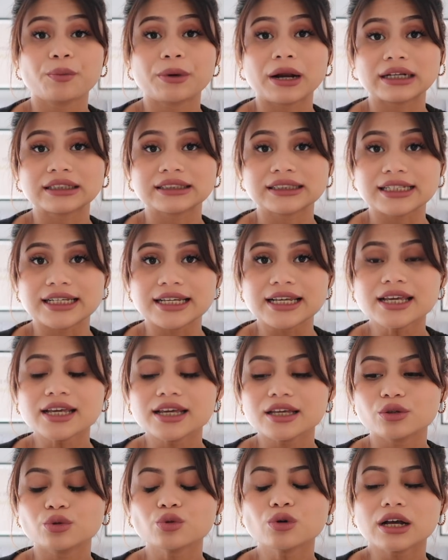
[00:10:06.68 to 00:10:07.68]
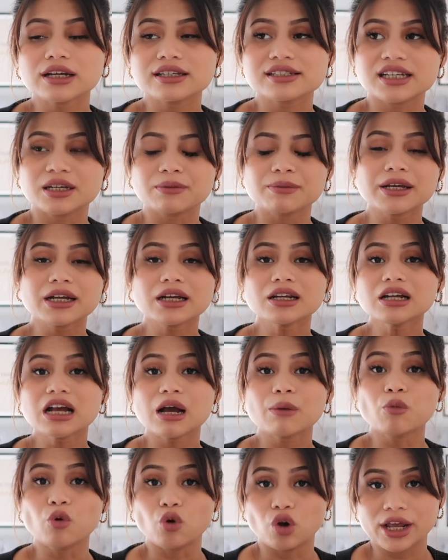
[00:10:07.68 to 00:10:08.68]
operasi itu Kak Jamie kan
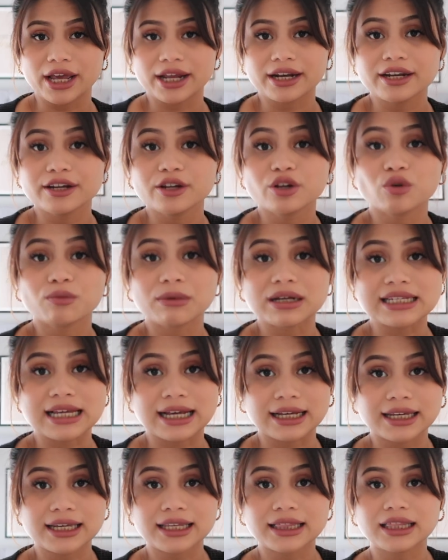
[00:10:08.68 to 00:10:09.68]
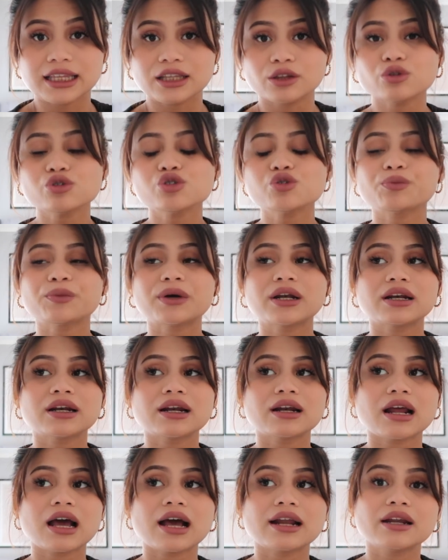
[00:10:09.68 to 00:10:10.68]
nggak boleh ada di rumah sakit itu
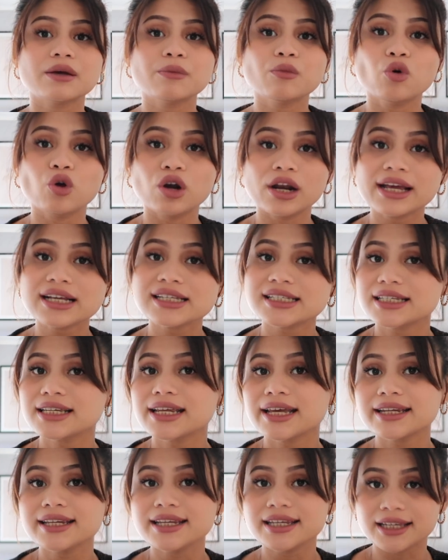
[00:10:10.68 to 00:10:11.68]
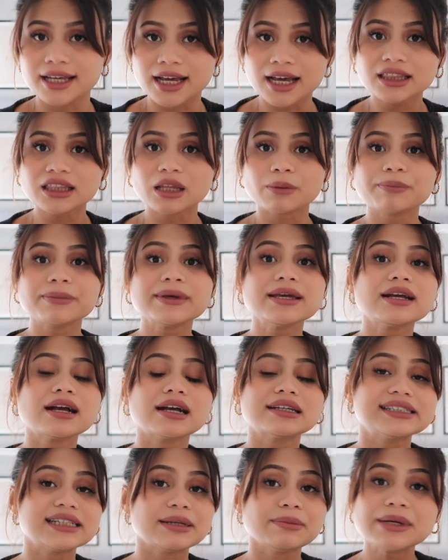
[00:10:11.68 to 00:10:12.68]
cuman ada boleh si dadinya tapi
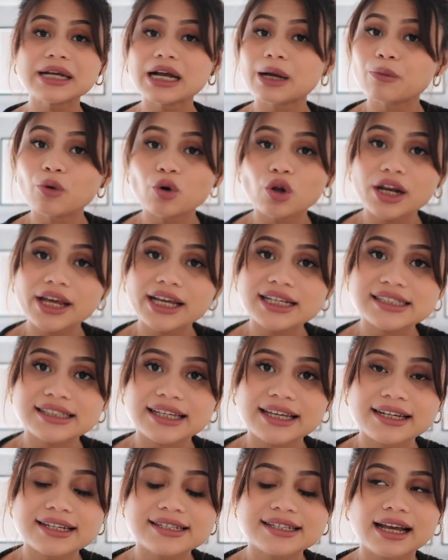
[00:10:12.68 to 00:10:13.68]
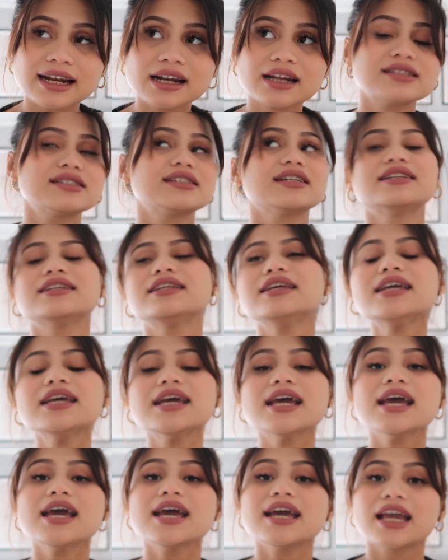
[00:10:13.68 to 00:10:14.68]
Kak Jamie nggak boleh stay di sana jadi
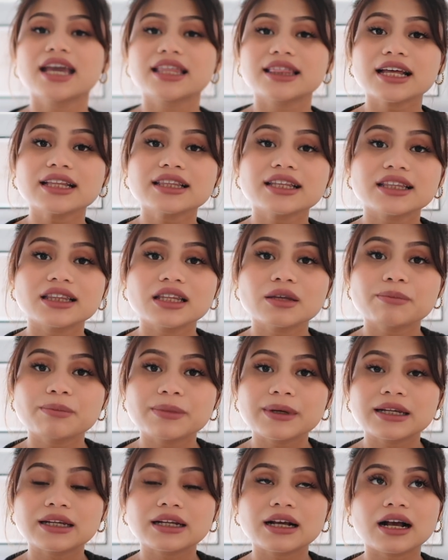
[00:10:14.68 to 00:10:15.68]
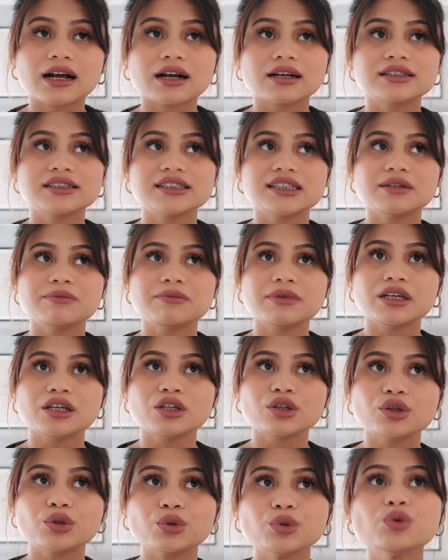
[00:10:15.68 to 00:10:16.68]
kita titipin kakak
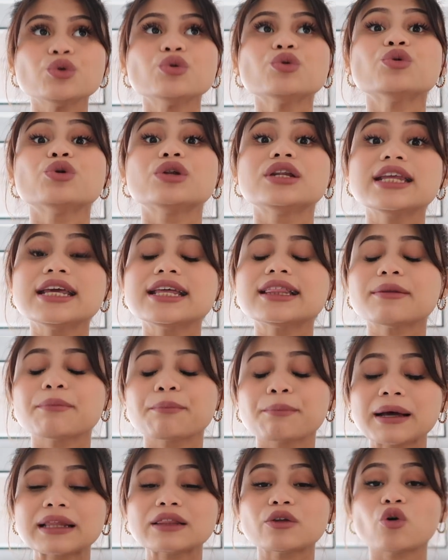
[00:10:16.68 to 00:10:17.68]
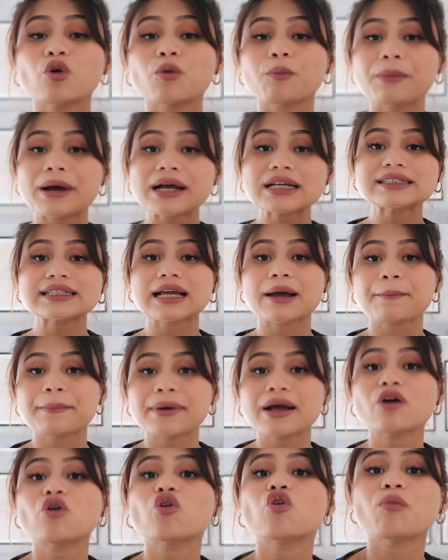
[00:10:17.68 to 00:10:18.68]
Jamie itu di tempat opa
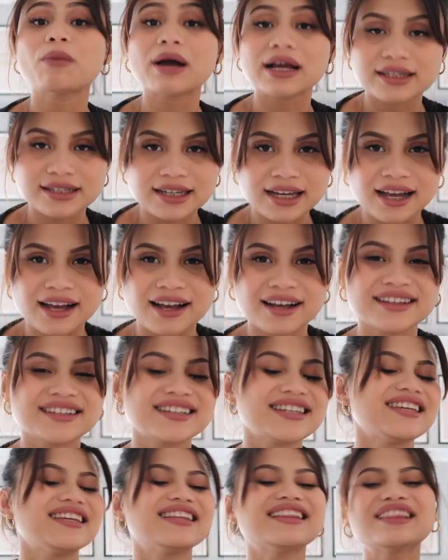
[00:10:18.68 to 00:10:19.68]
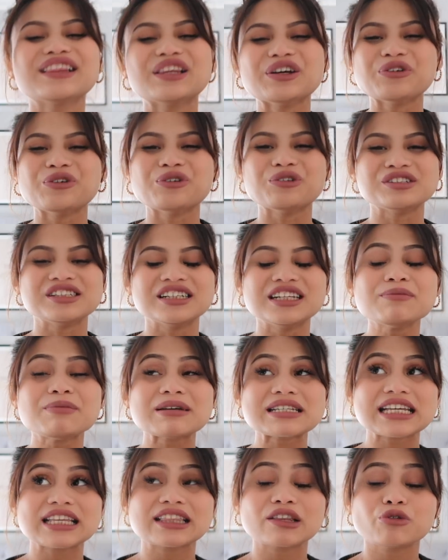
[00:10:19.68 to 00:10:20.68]
sama omahnya gitu jadi
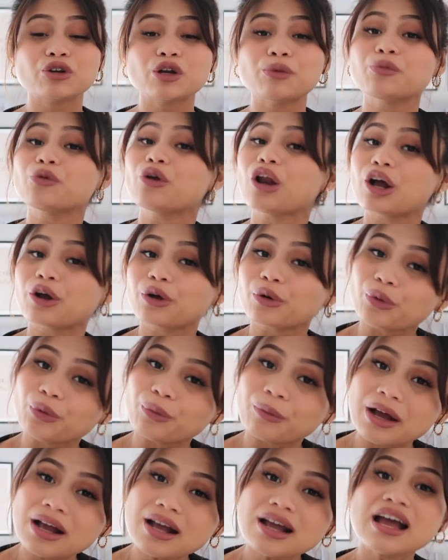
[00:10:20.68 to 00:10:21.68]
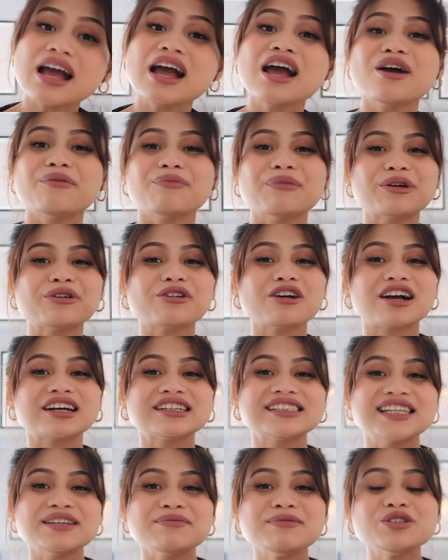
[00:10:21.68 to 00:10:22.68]
pas kita udah pulang ke rumah baru
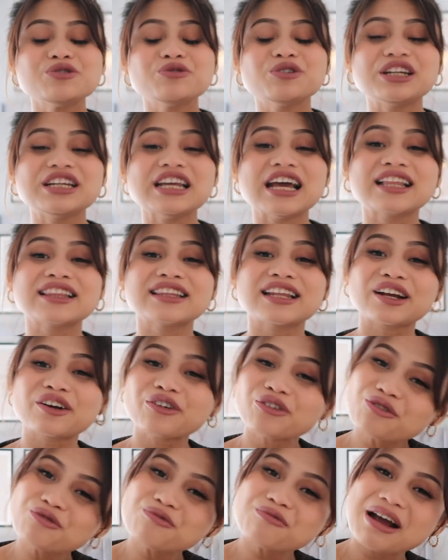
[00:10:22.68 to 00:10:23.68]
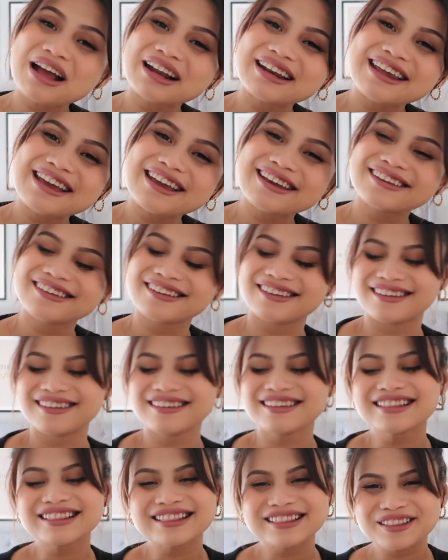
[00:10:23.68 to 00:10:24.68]
kakak Jamie juga diantar ke rumah deh
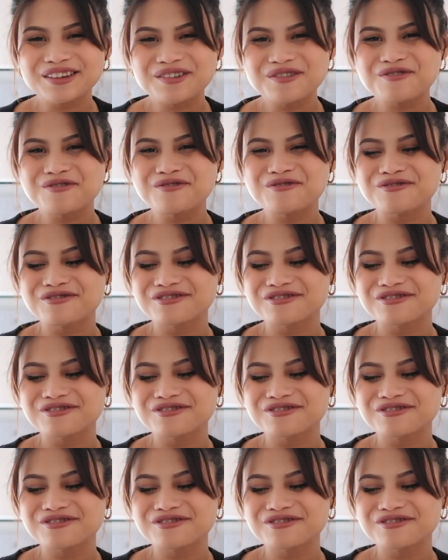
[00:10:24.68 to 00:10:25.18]
gitu